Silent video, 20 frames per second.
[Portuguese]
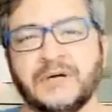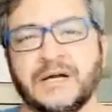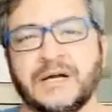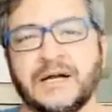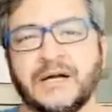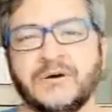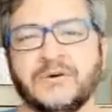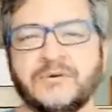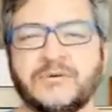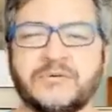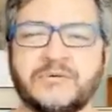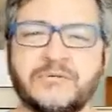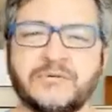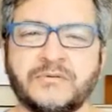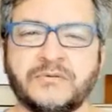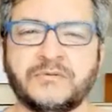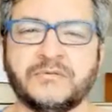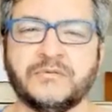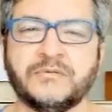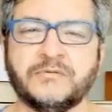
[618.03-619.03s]
ao
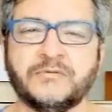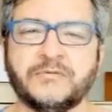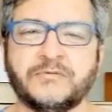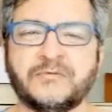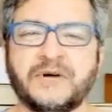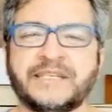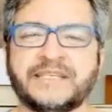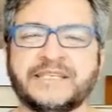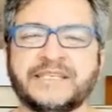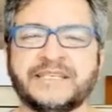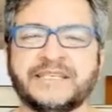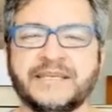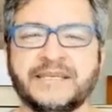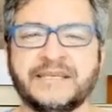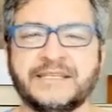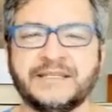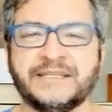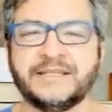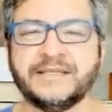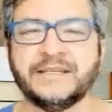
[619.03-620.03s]
um
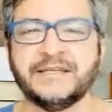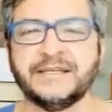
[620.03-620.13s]
acidente